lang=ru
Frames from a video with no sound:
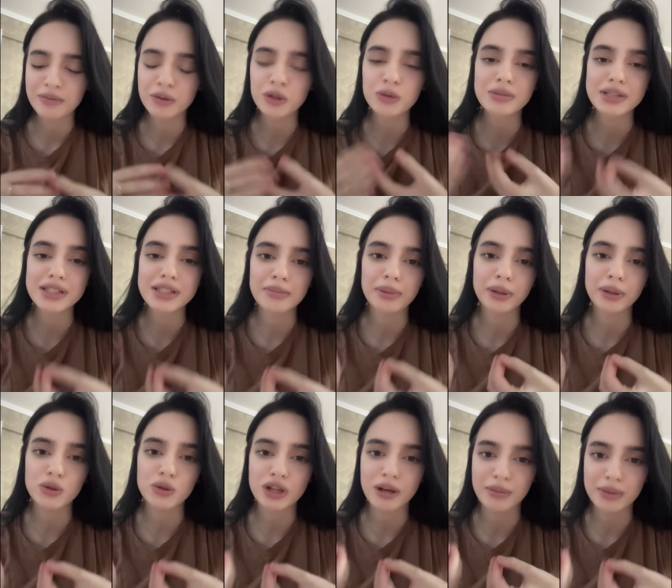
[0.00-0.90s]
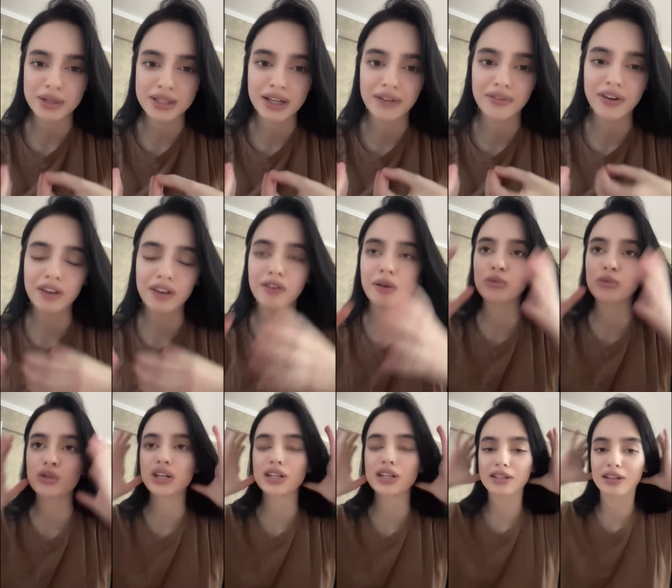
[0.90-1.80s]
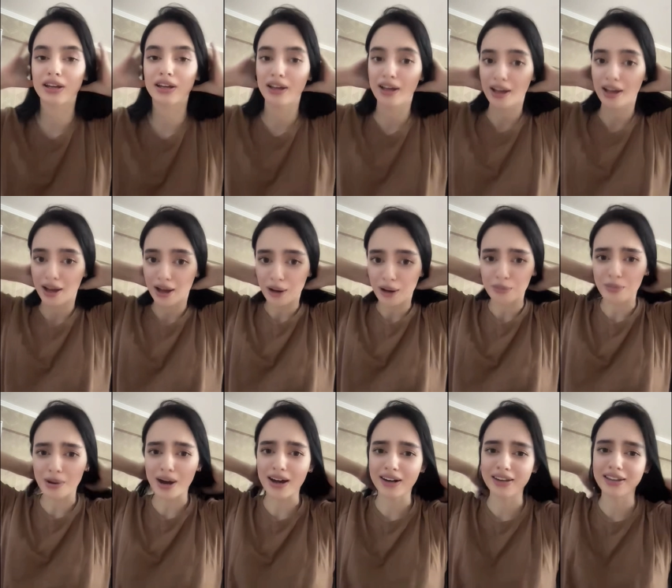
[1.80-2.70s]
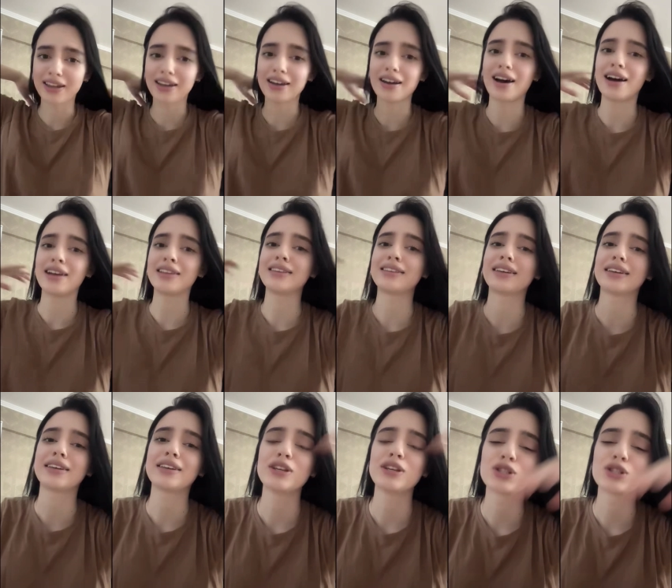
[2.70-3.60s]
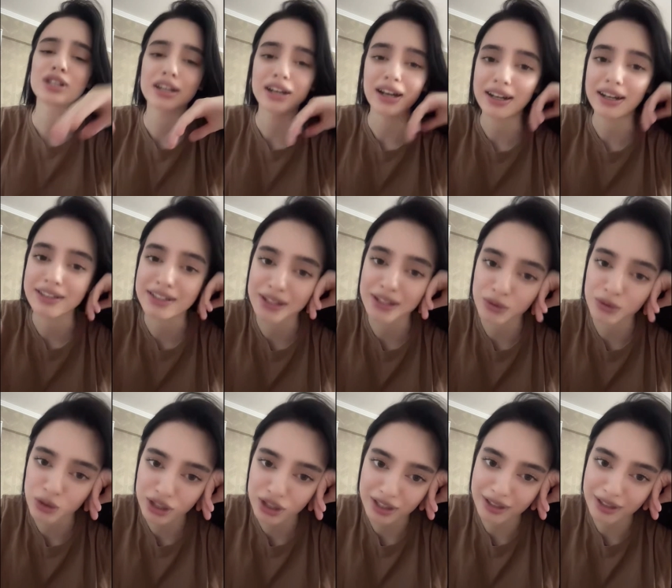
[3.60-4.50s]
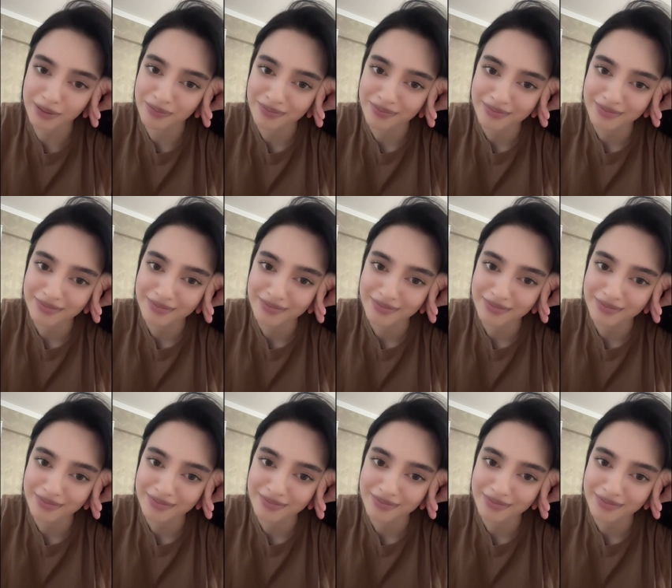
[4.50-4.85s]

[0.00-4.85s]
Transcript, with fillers: Ну, мы с ним по душам разговариваем часто. Парни, они такие же, как девушки.